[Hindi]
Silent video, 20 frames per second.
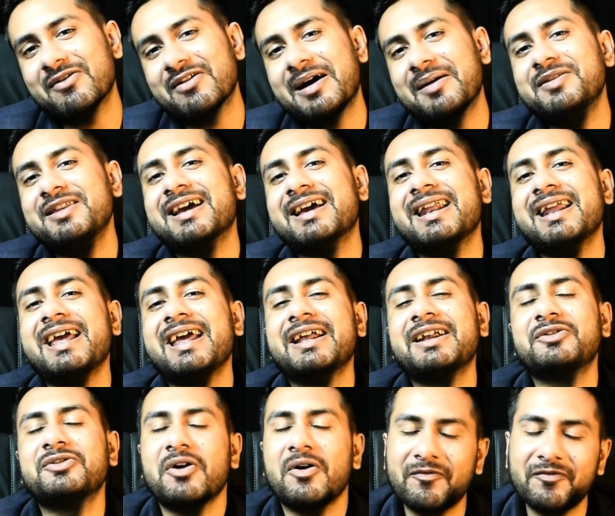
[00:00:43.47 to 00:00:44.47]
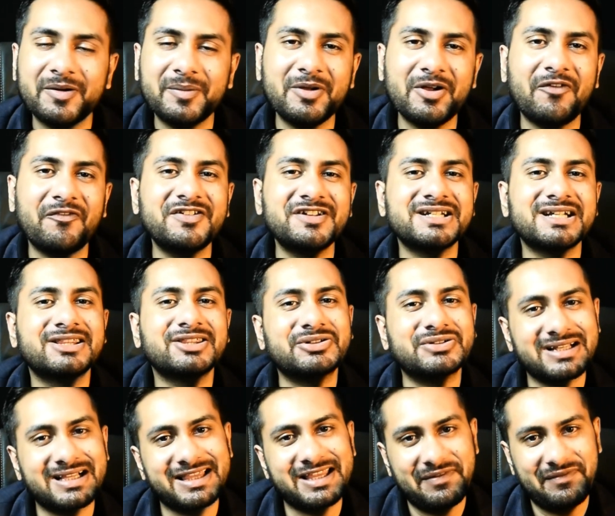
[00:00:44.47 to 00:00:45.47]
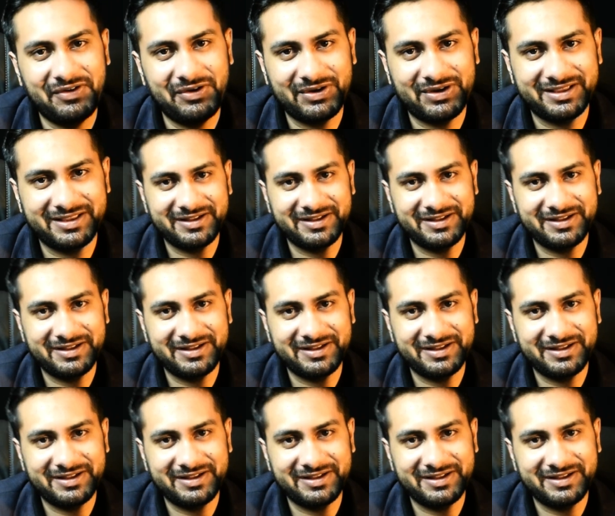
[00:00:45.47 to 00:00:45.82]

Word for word: और आप देख देख रहे हैं टॉप फॉर मी ऑफिशियल तो चलते हैं वीडियो की